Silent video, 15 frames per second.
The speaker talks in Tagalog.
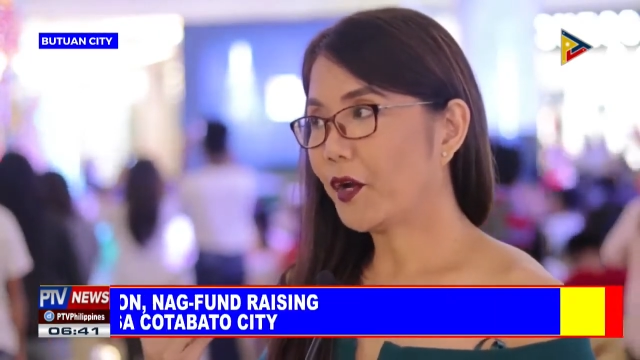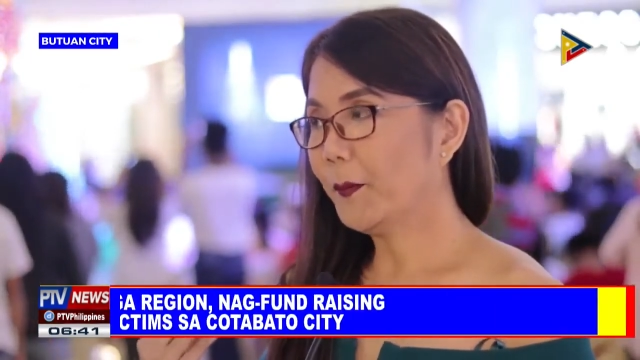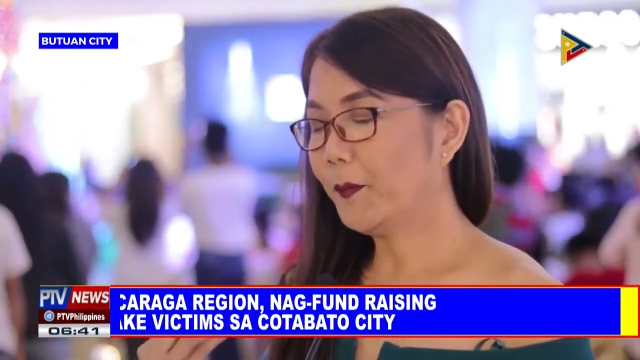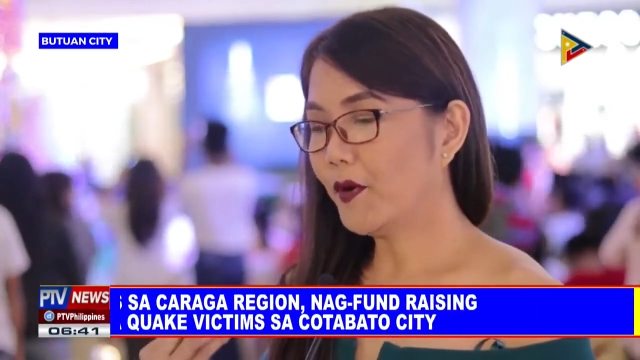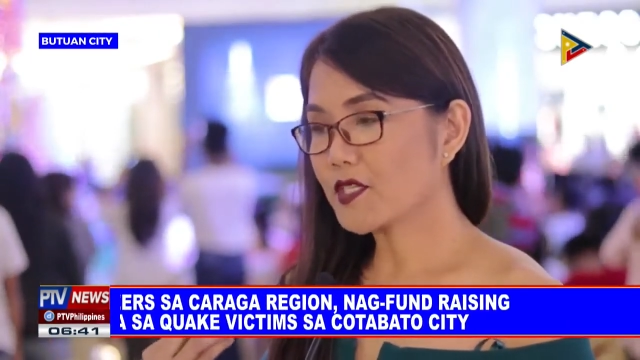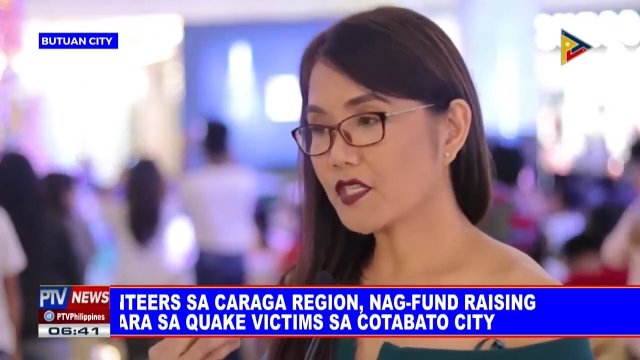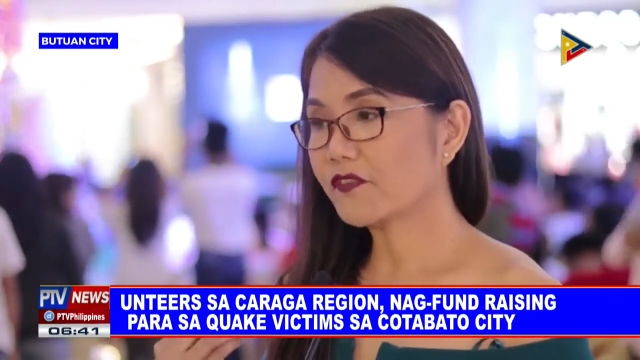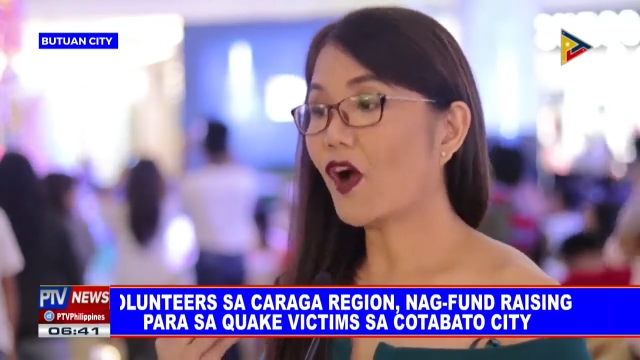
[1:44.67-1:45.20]

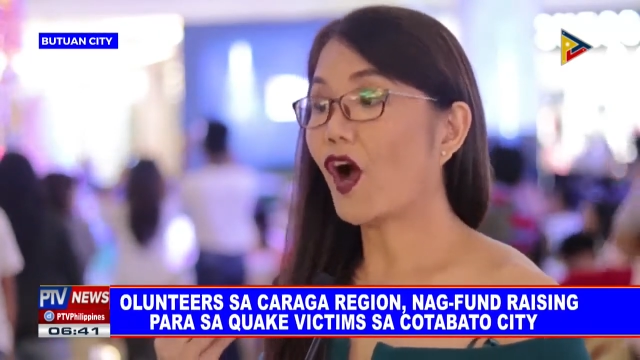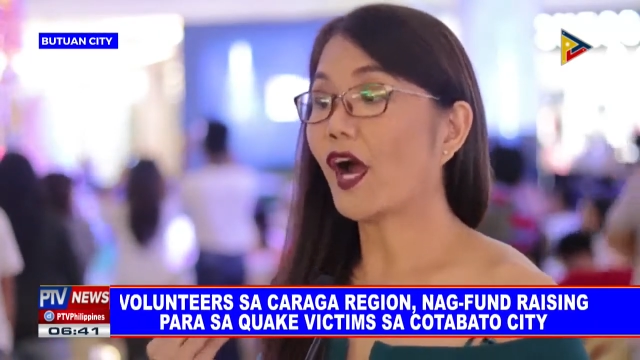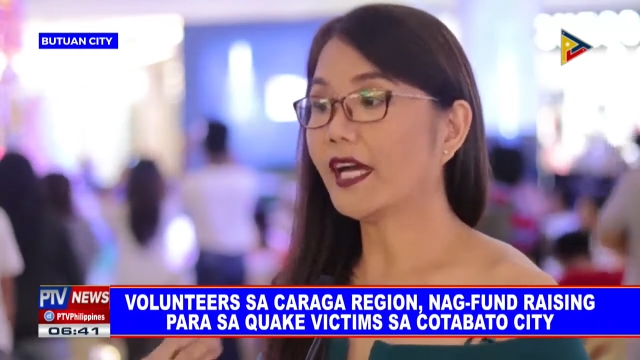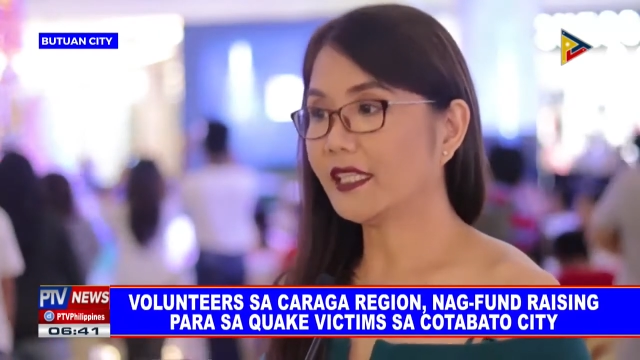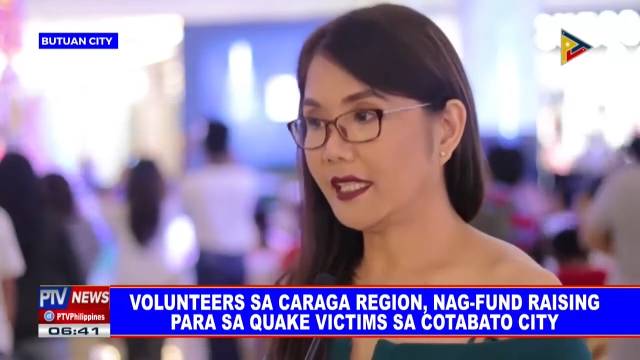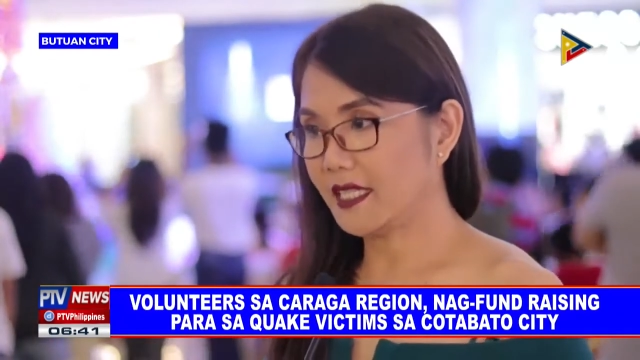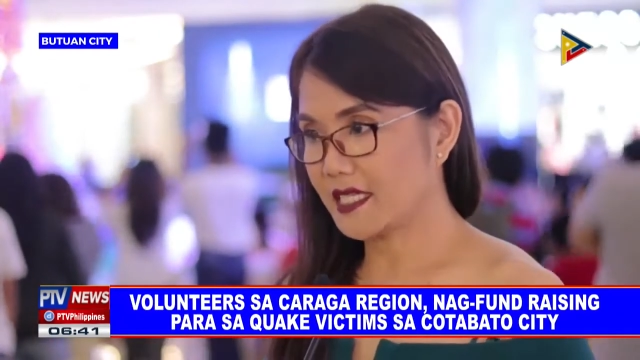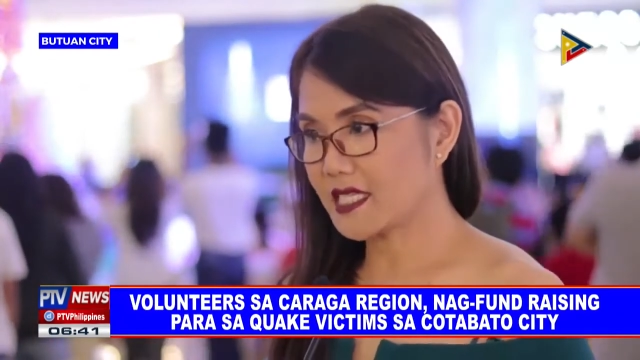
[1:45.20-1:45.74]
They are
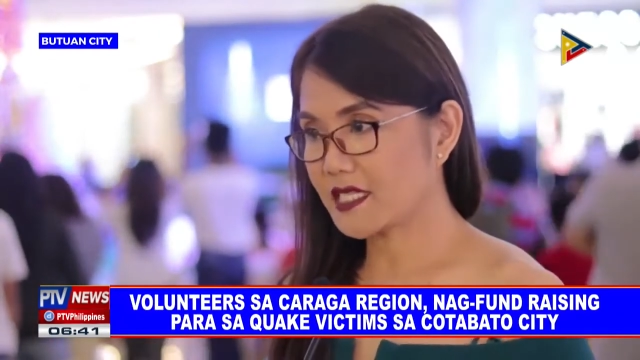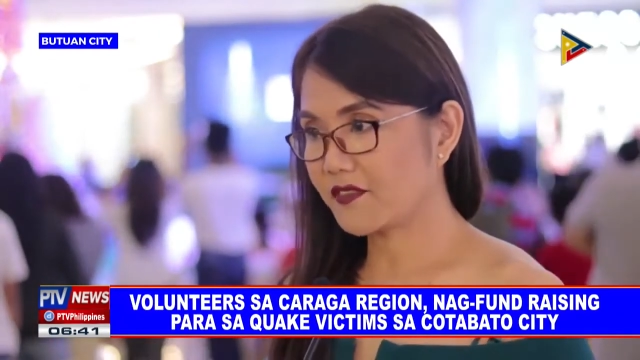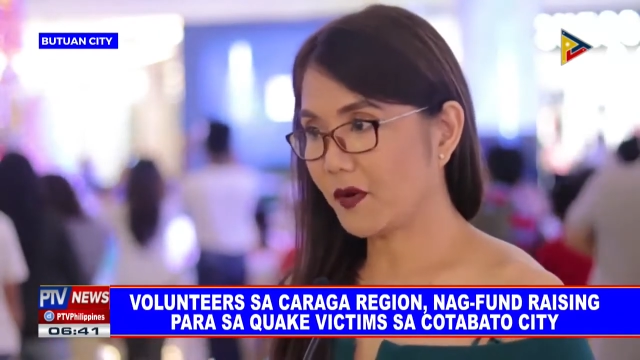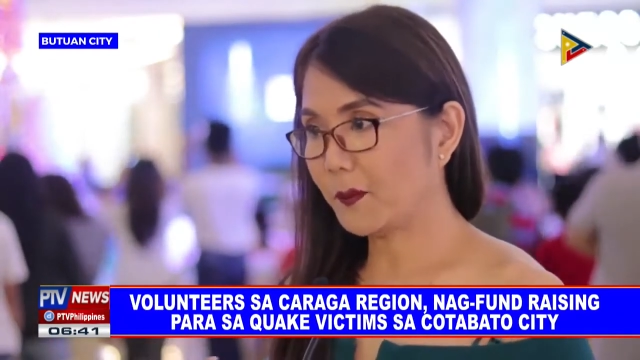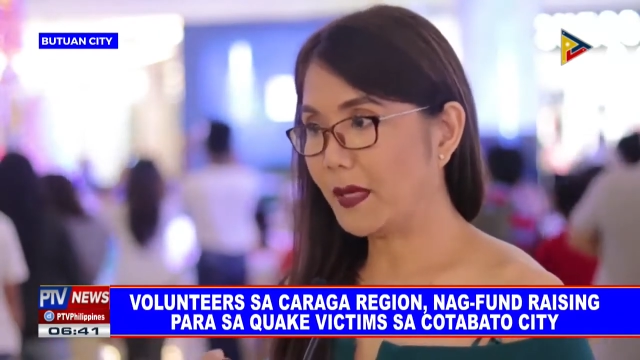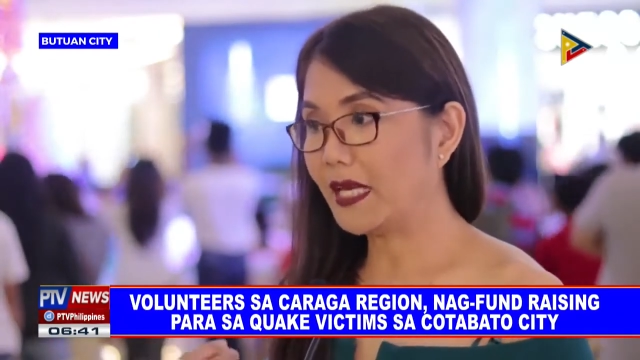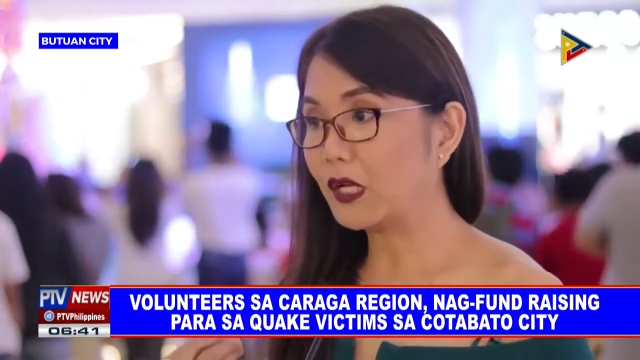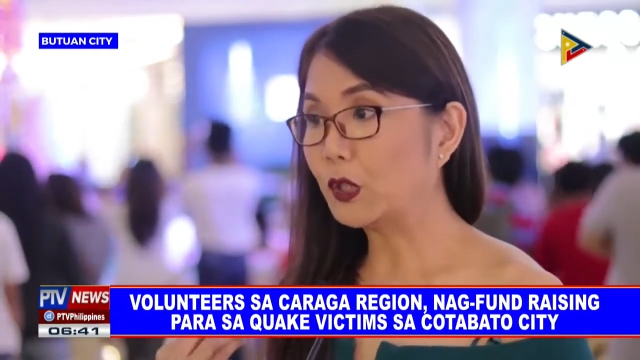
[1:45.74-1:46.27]
composed of
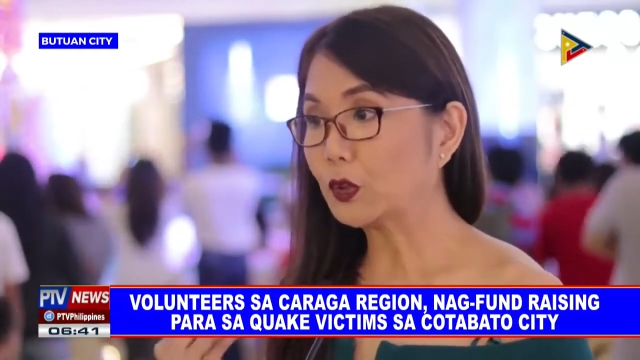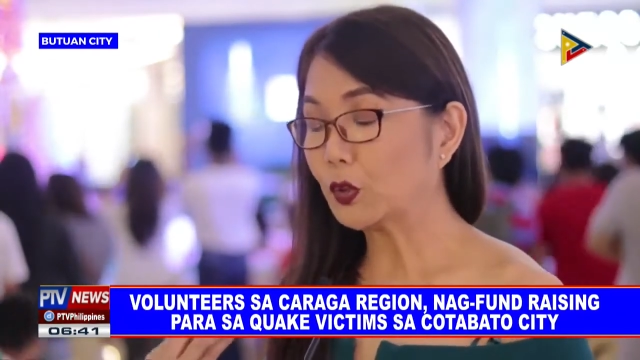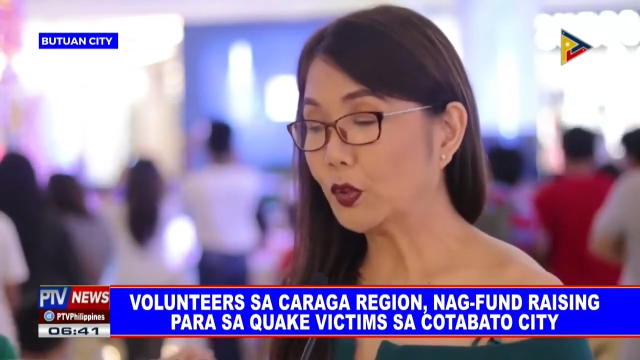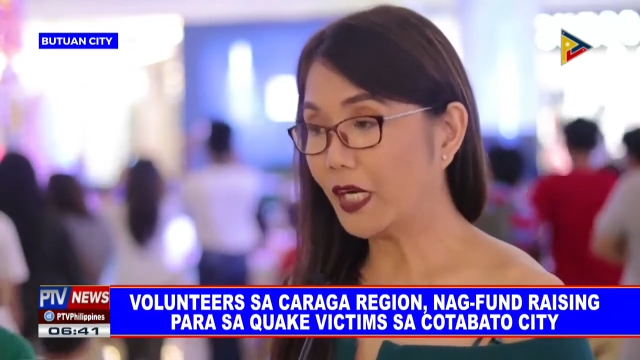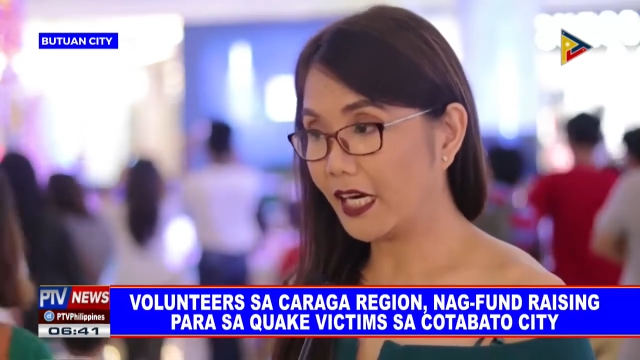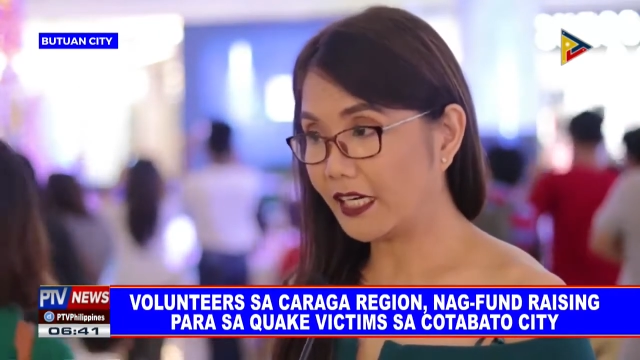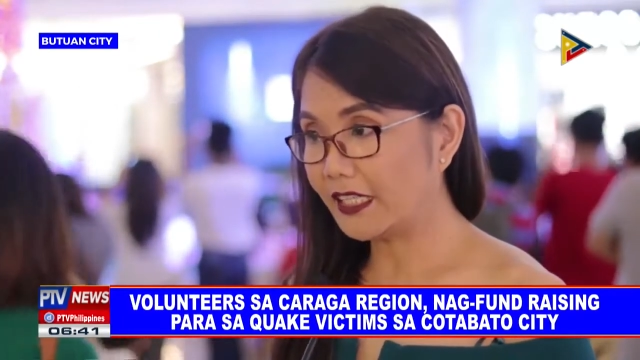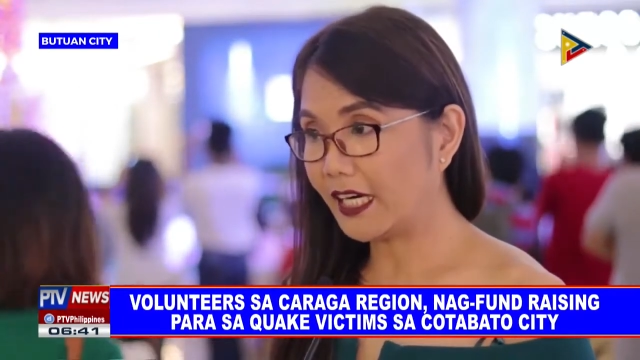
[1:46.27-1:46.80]
artists from
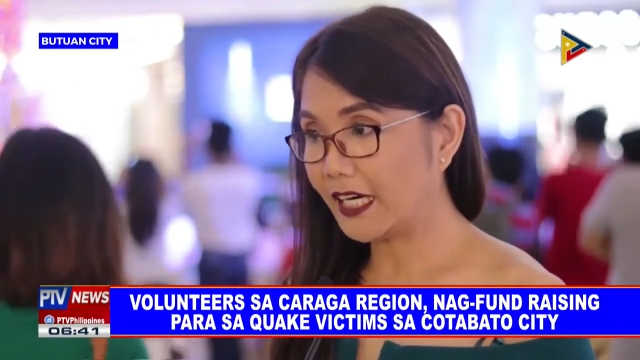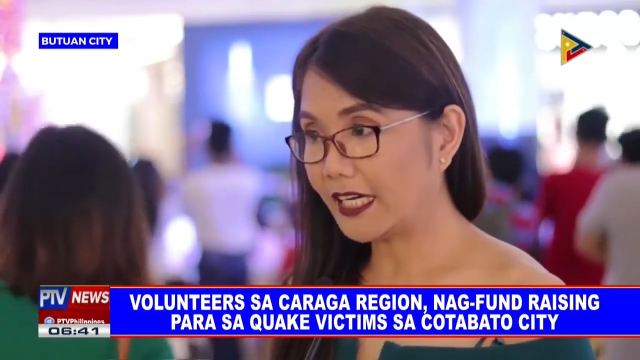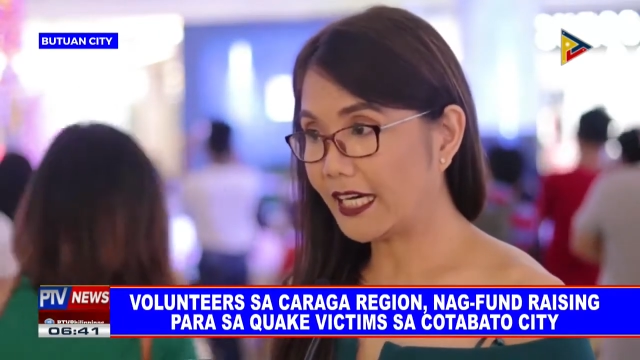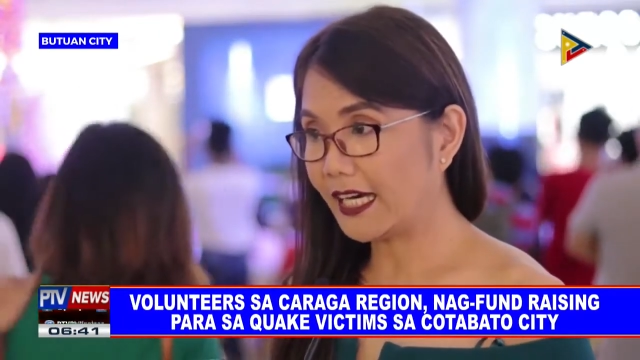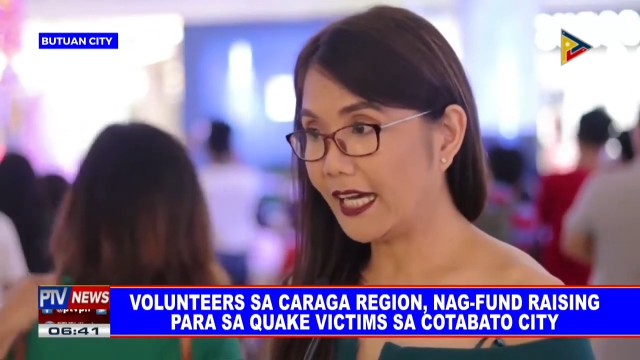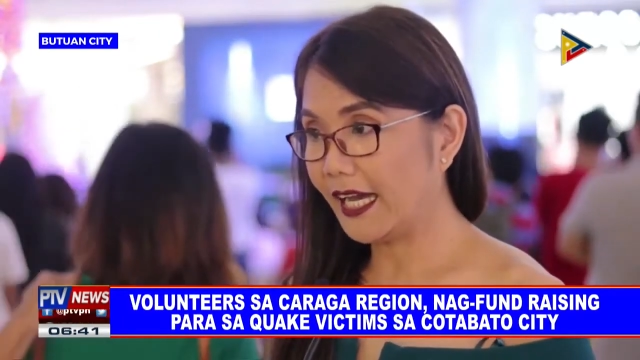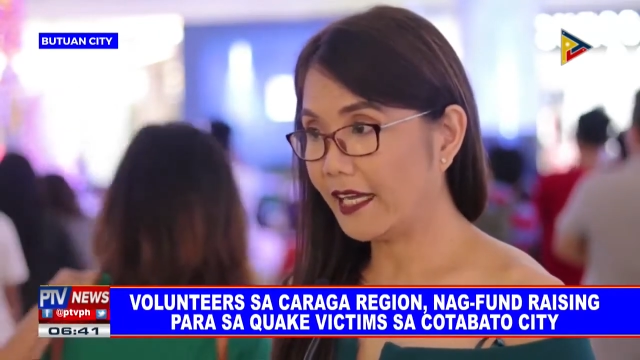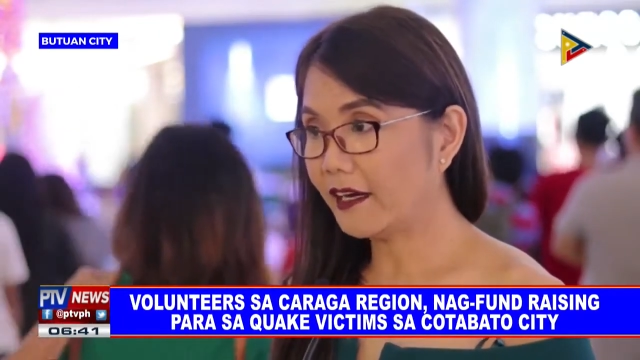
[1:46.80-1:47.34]
Balicultura
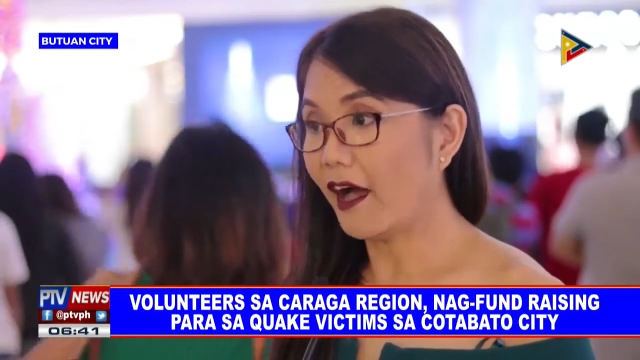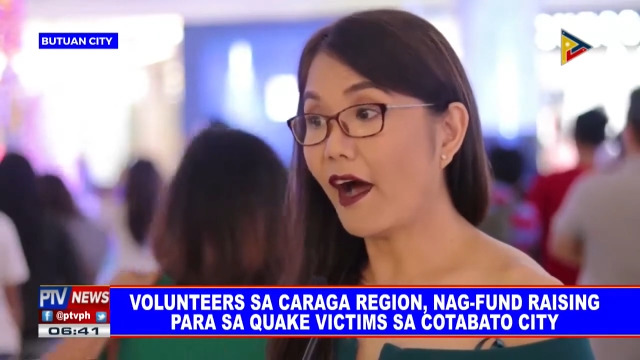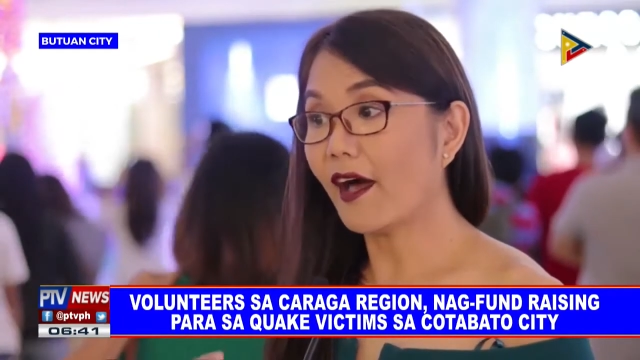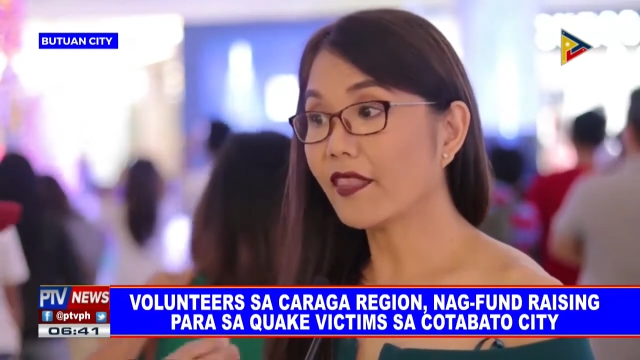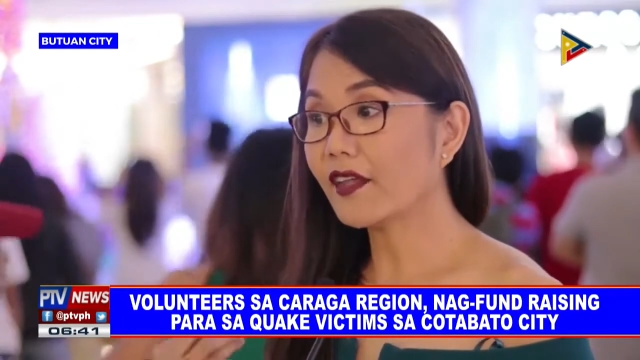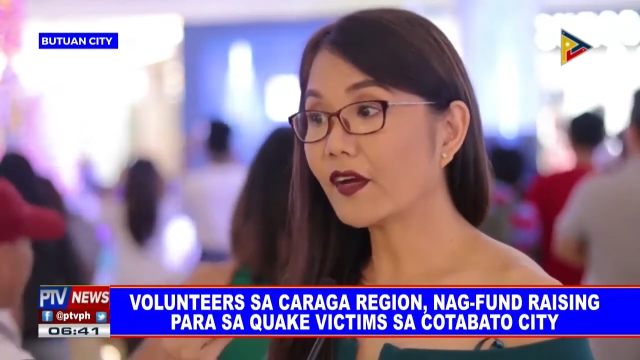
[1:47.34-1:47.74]
Caraga and